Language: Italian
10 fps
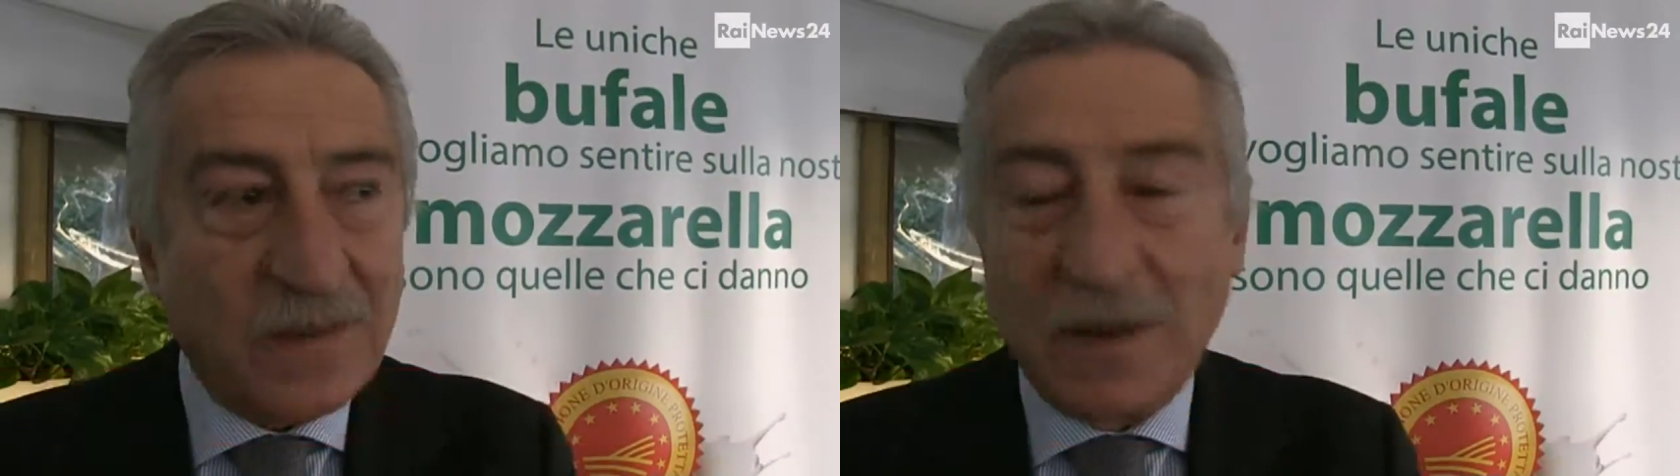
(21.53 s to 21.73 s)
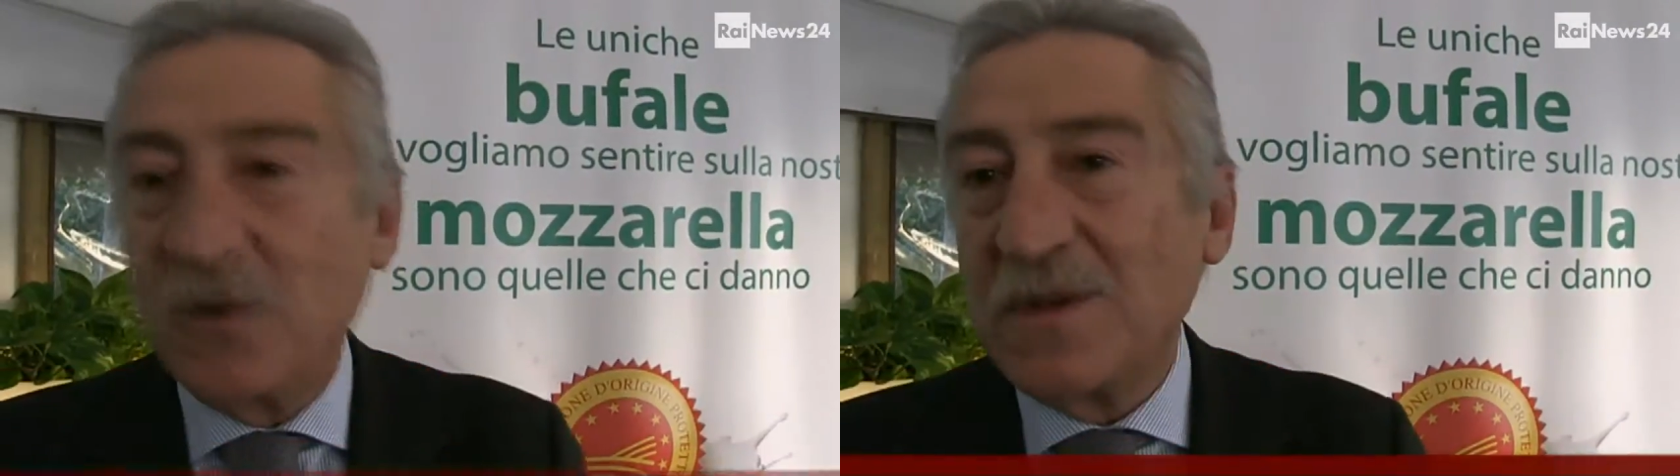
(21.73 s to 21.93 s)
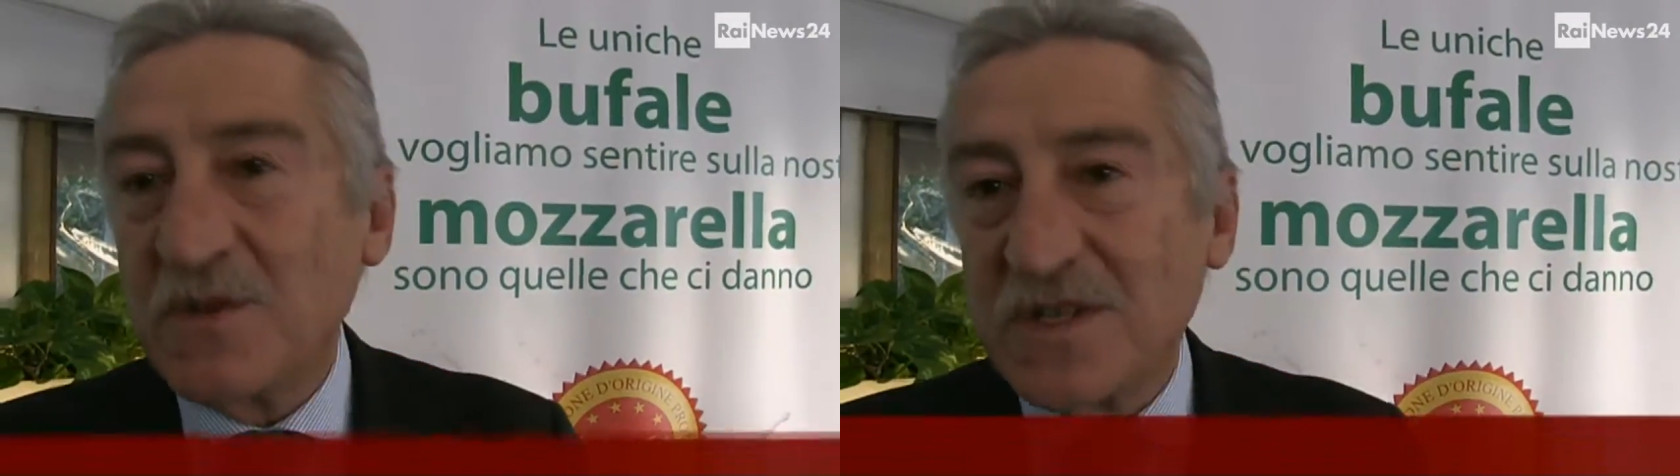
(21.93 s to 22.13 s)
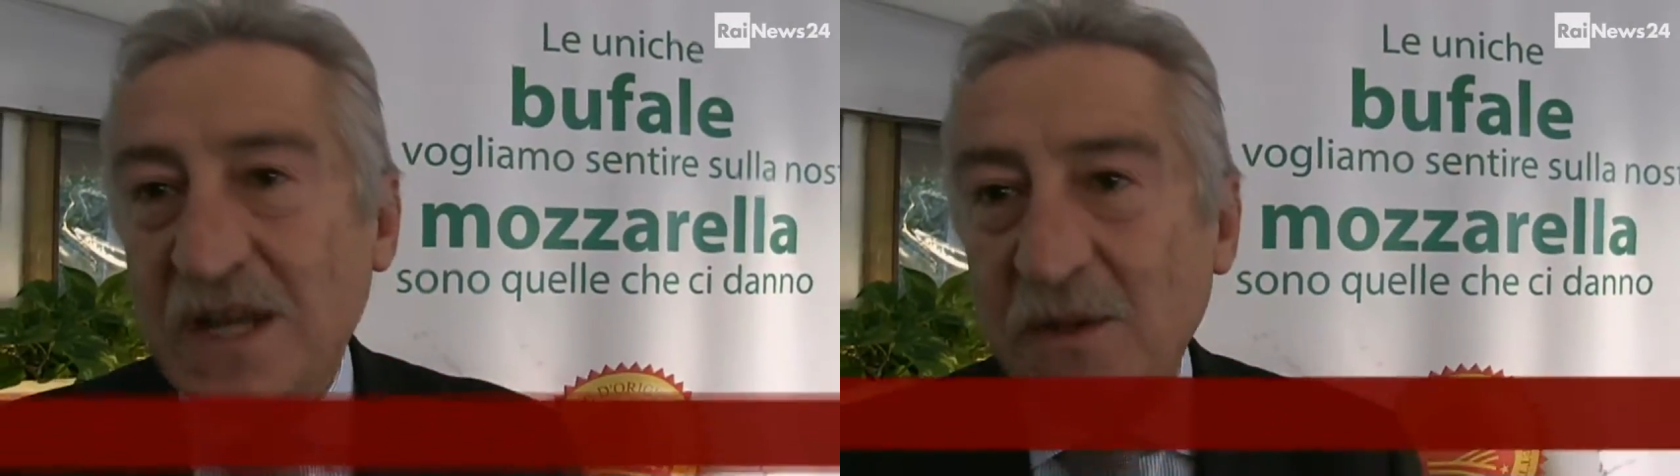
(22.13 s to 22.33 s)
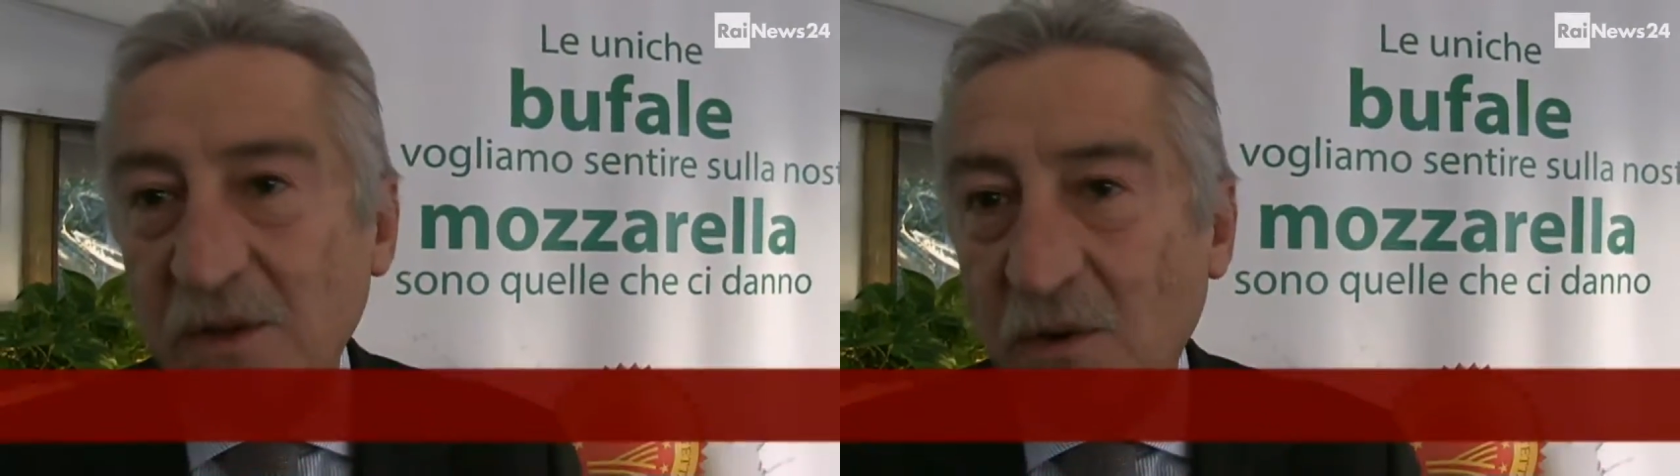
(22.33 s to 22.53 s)
abbiamo
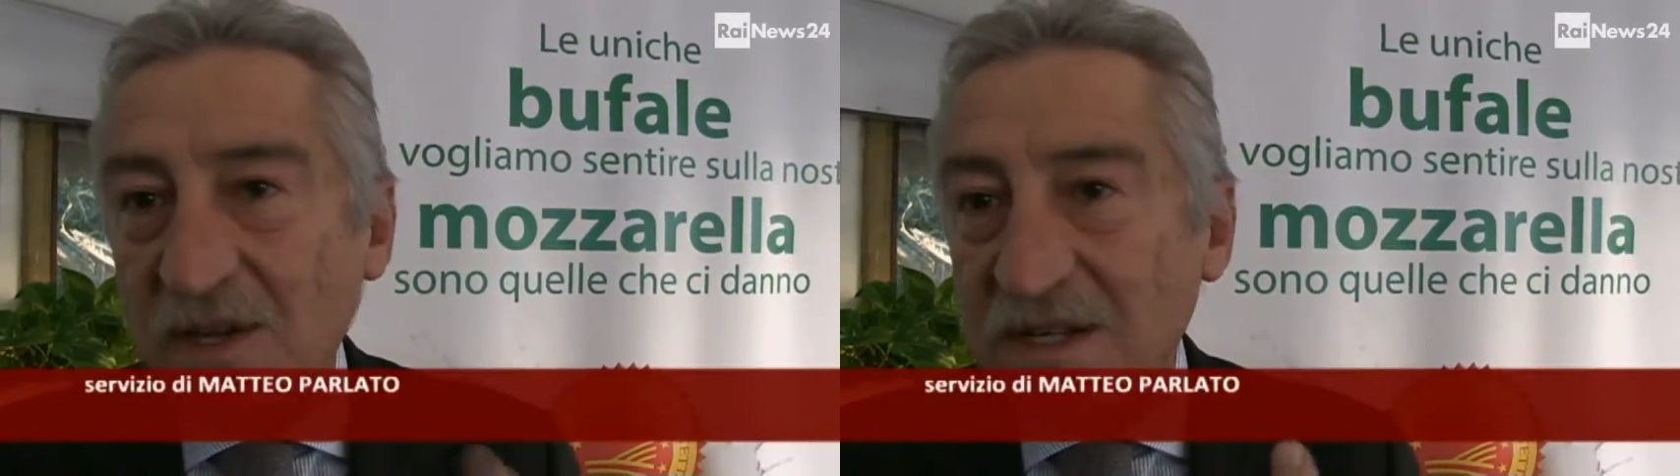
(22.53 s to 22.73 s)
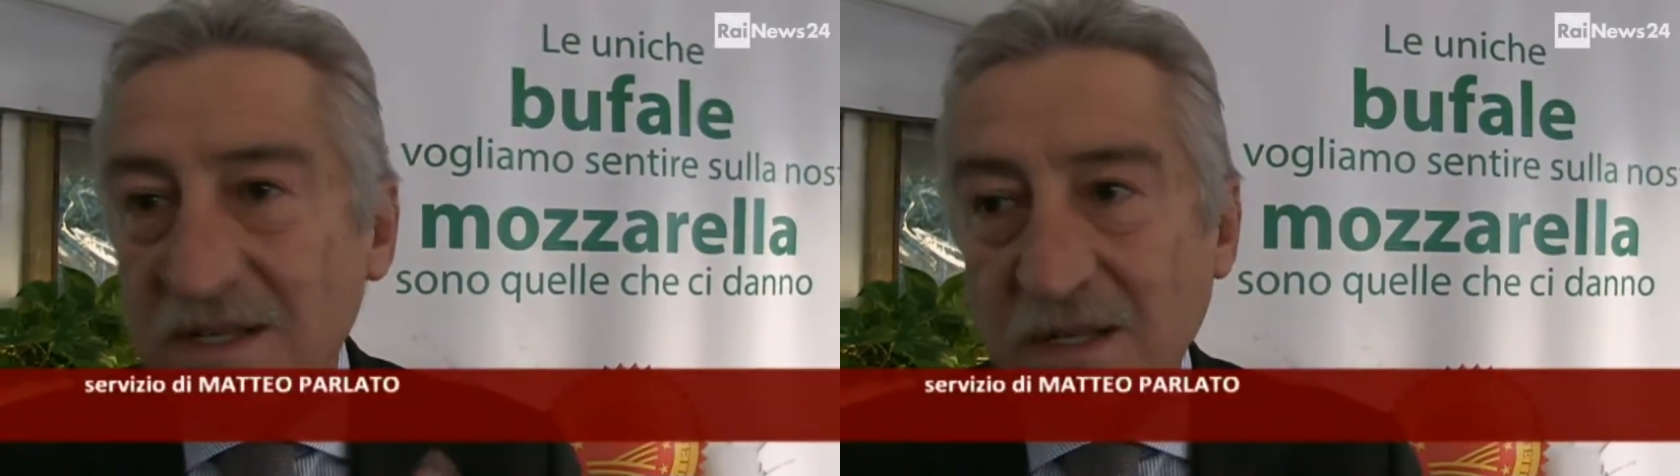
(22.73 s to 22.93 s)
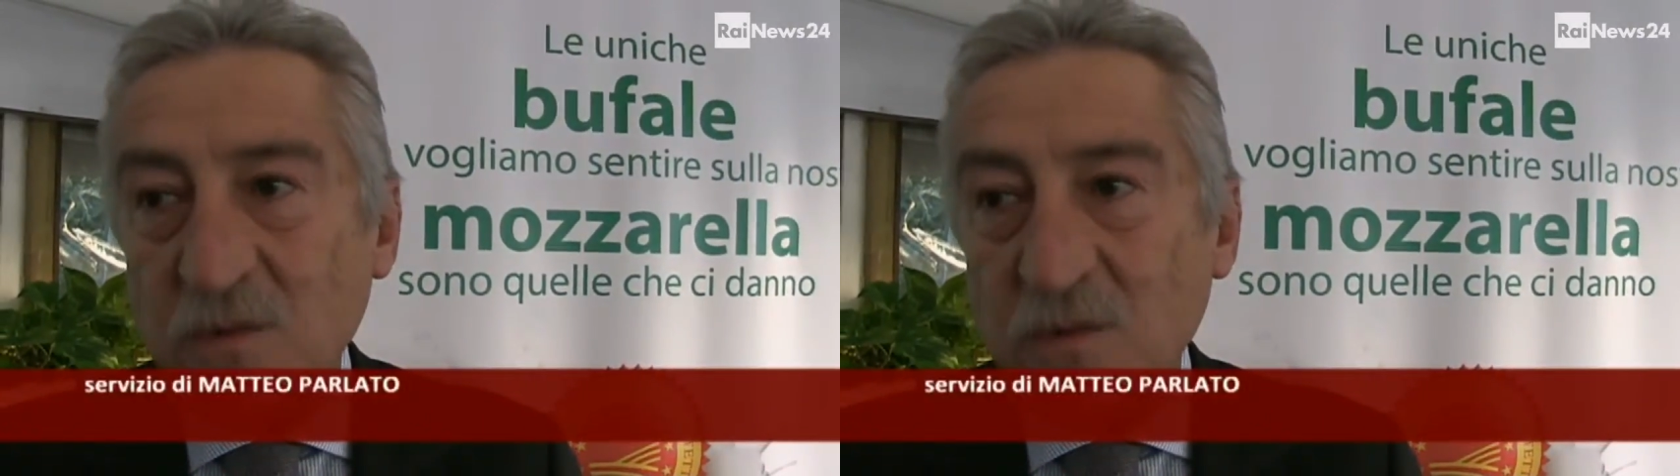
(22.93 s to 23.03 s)
dimostrato che non esiste